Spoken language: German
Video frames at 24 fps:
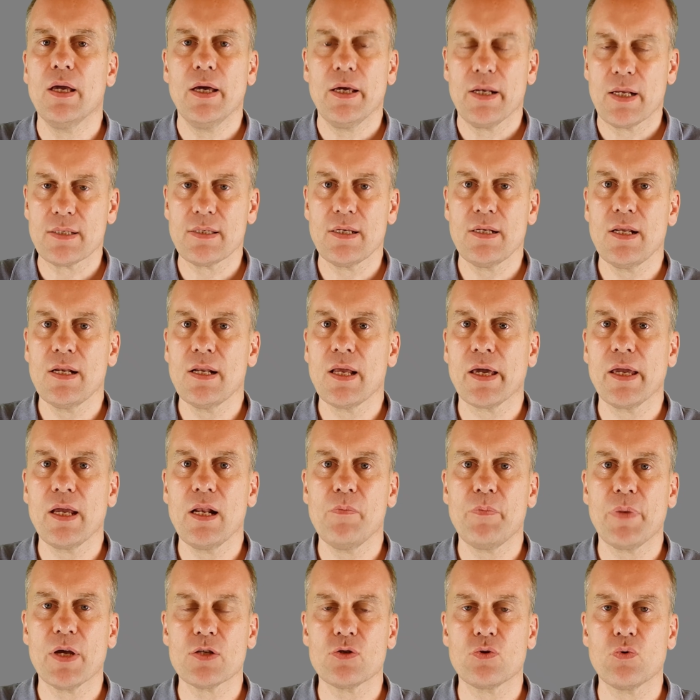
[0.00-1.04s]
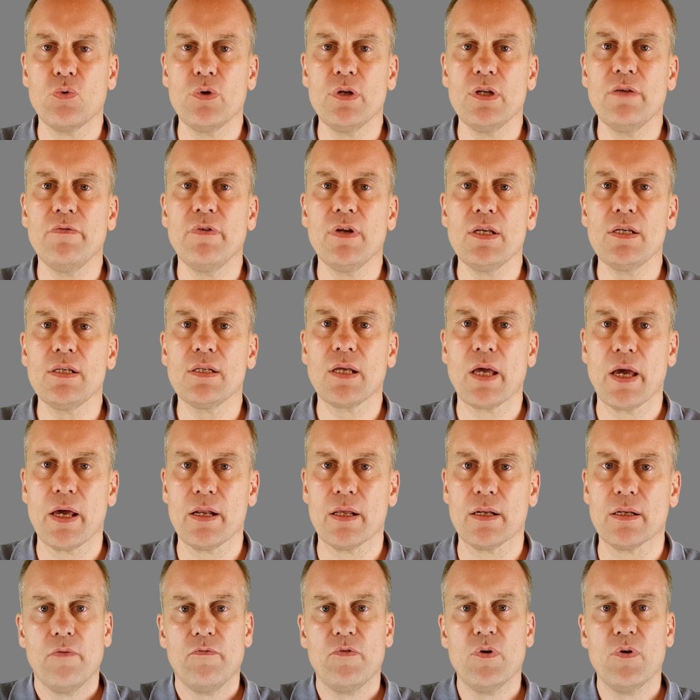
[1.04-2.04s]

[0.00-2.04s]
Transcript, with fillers: Das sind in der Regel Personen, die wir nicht kennen.